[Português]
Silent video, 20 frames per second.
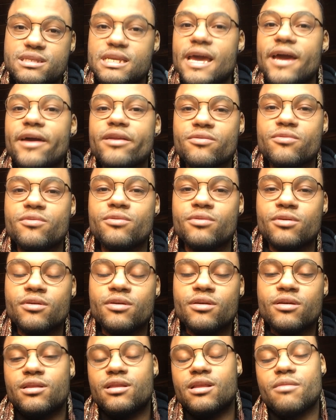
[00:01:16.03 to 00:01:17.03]
certo
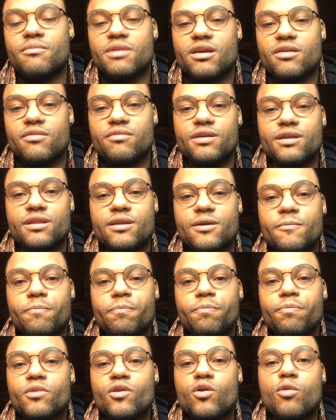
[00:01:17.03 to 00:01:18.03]
na minha vida.
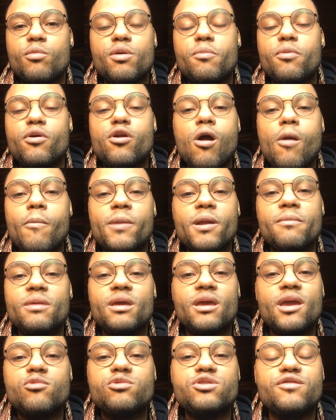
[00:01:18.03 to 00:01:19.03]
O Bipro para
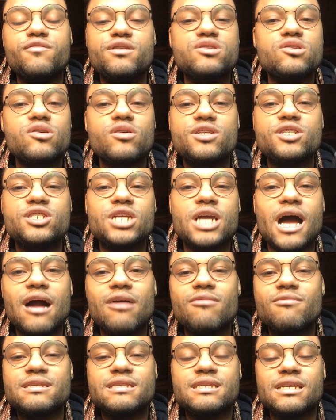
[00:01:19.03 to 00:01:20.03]
mim é um divisor de
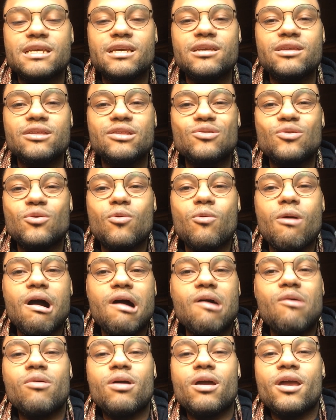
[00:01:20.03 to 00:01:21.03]
água assim no
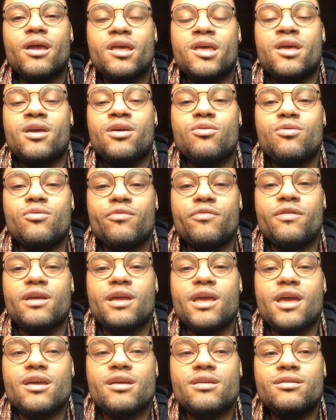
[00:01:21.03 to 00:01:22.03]
qual eu
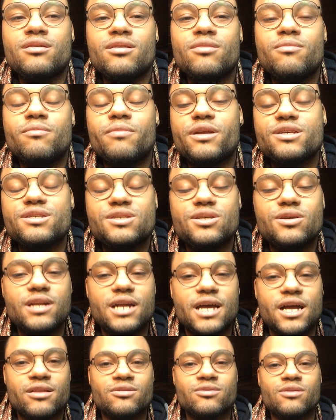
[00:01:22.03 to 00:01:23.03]
fiquei
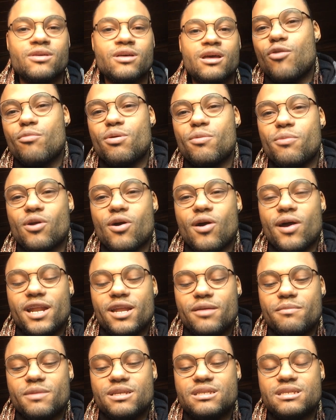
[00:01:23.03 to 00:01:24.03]
impressionado. O Bipro
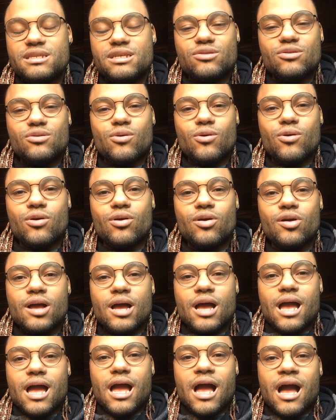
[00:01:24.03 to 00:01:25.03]
ele me ensinou
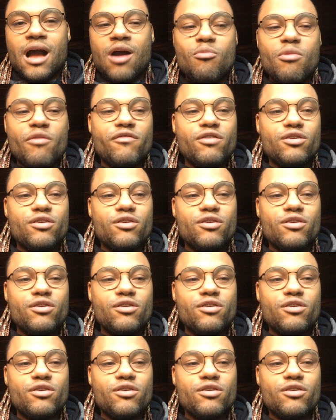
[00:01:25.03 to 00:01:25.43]
a uma